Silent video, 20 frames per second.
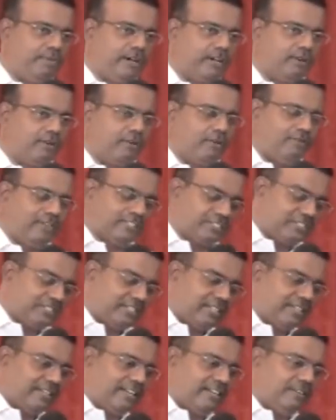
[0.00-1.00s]
பார்க்குறோம்
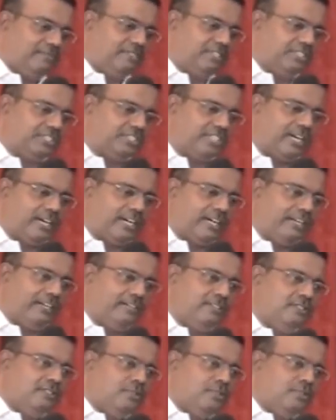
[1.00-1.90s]
வஸ்திரங்களை விரித்தாங்க